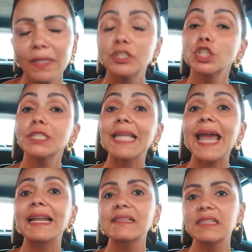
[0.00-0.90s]
de
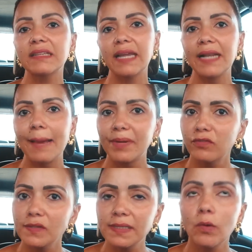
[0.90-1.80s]
telas que tem lá para
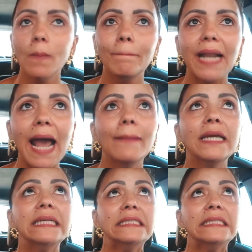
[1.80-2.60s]
você comprar